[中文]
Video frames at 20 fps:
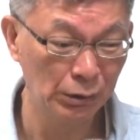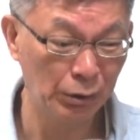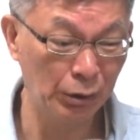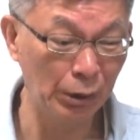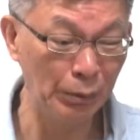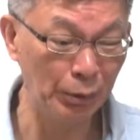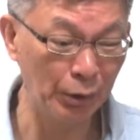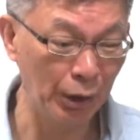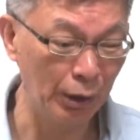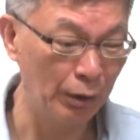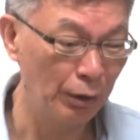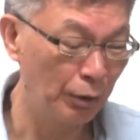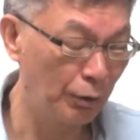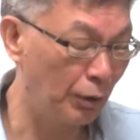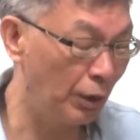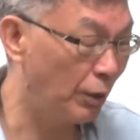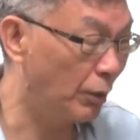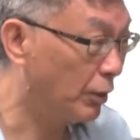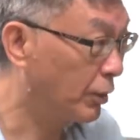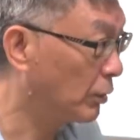对不对？
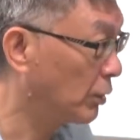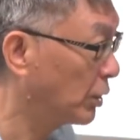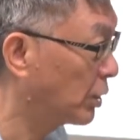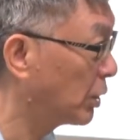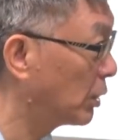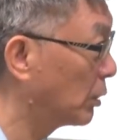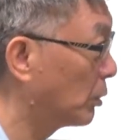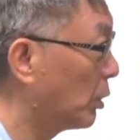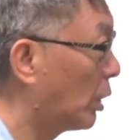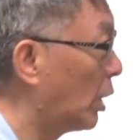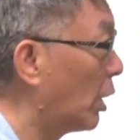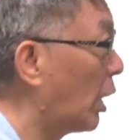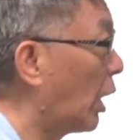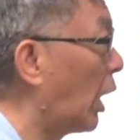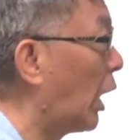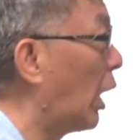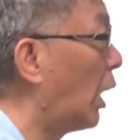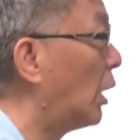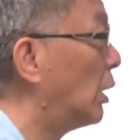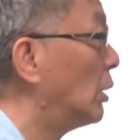所以有这种情况
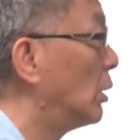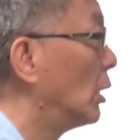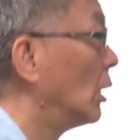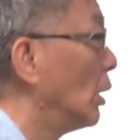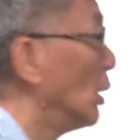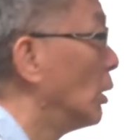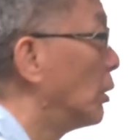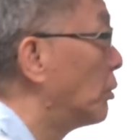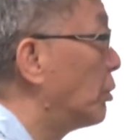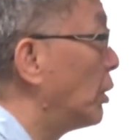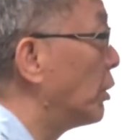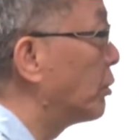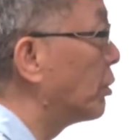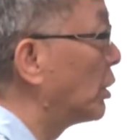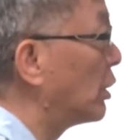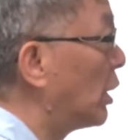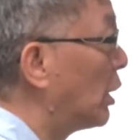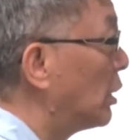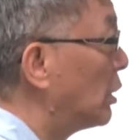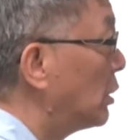啊，所以
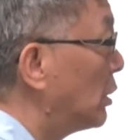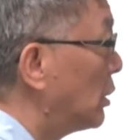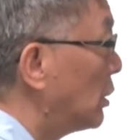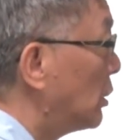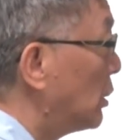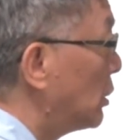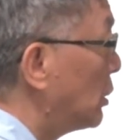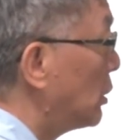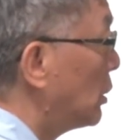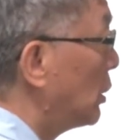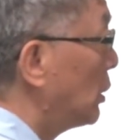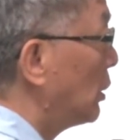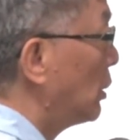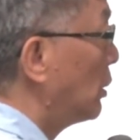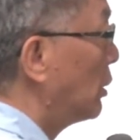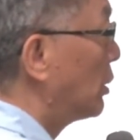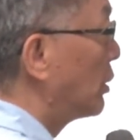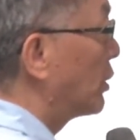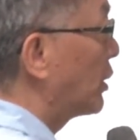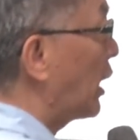说呢，
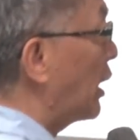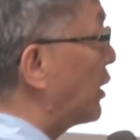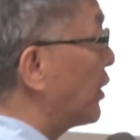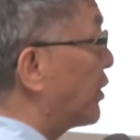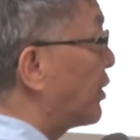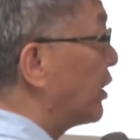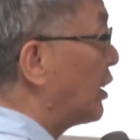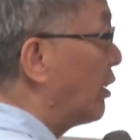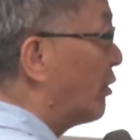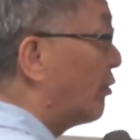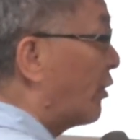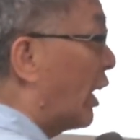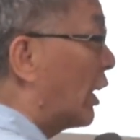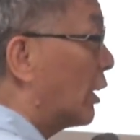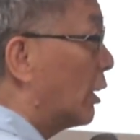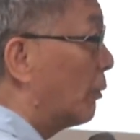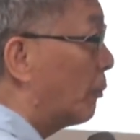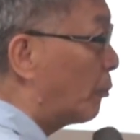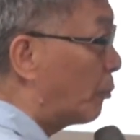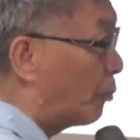泰利斯引发
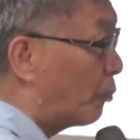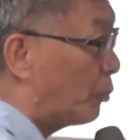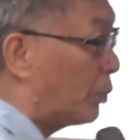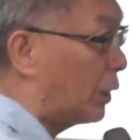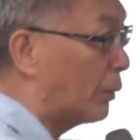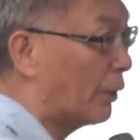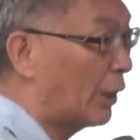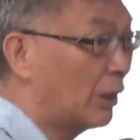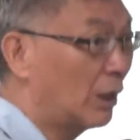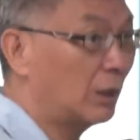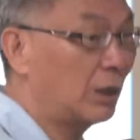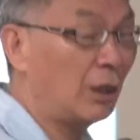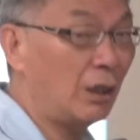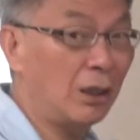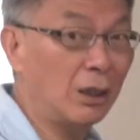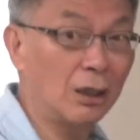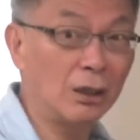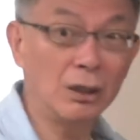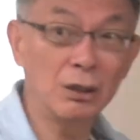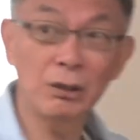的。批判的第
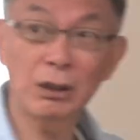一个人